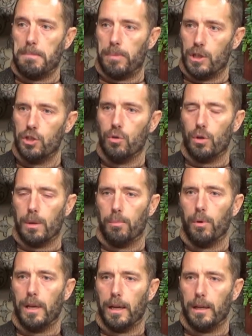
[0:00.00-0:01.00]
impressione,
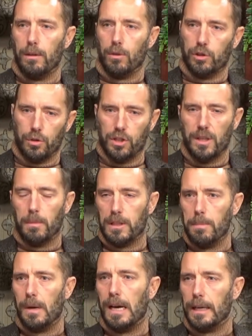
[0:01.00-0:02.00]
poi anche il nostro sistema
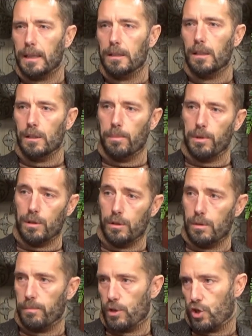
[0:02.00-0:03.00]
di marketing gli, pi
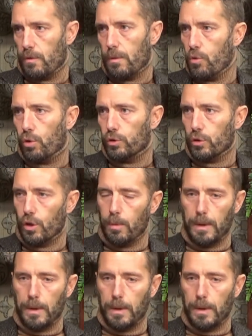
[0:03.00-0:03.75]
gli piaceva molto, no?